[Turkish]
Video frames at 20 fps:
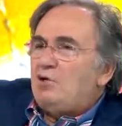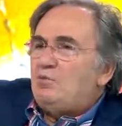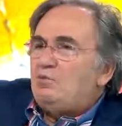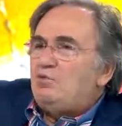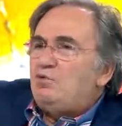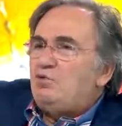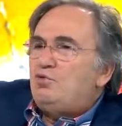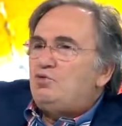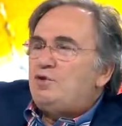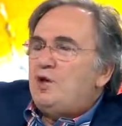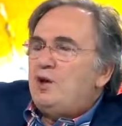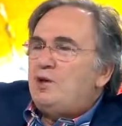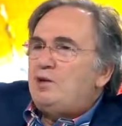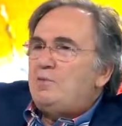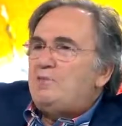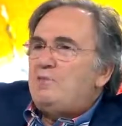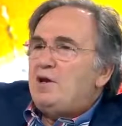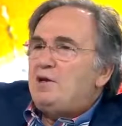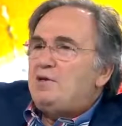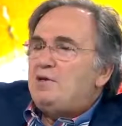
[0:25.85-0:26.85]

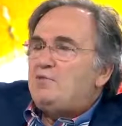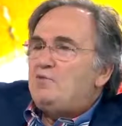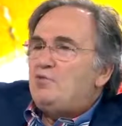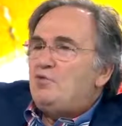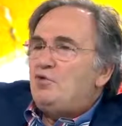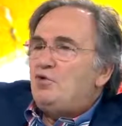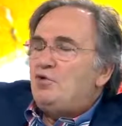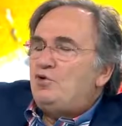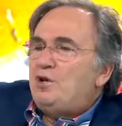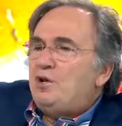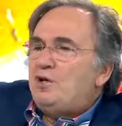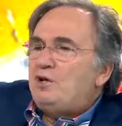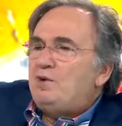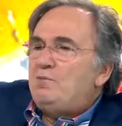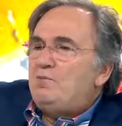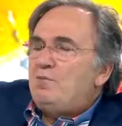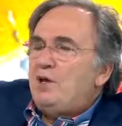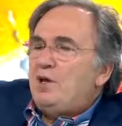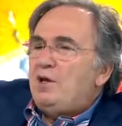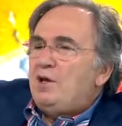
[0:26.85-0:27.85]
Bunlara benim önerim
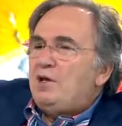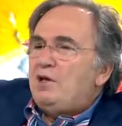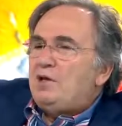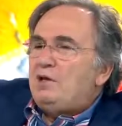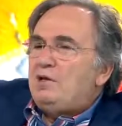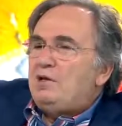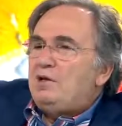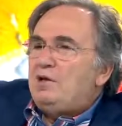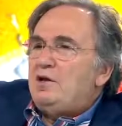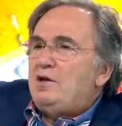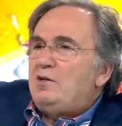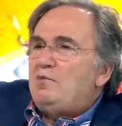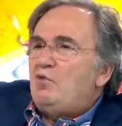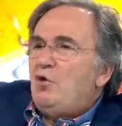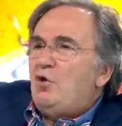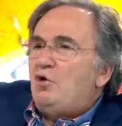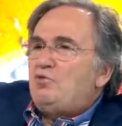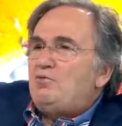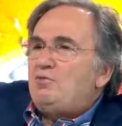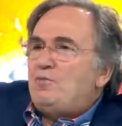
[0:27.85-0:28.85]

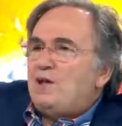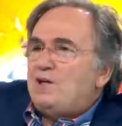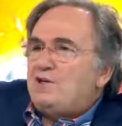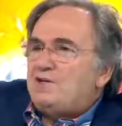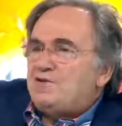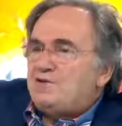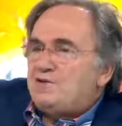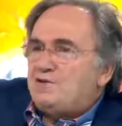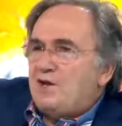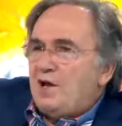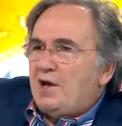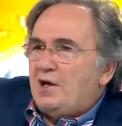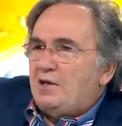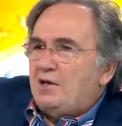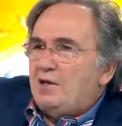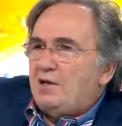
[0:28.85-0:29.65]
limon melisa.